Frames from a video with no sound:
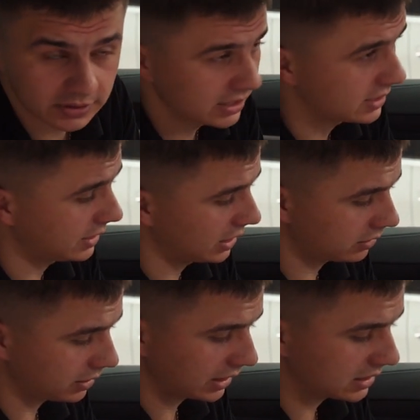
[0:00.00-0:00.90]
Здесь
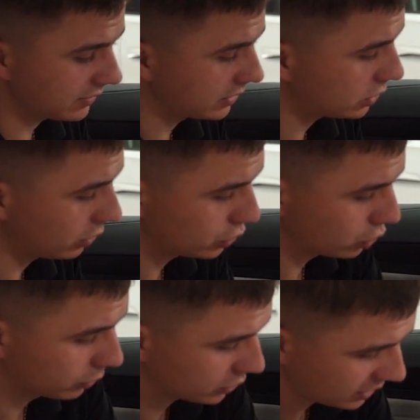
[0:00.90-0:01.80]
нет, не надо заводить ключом.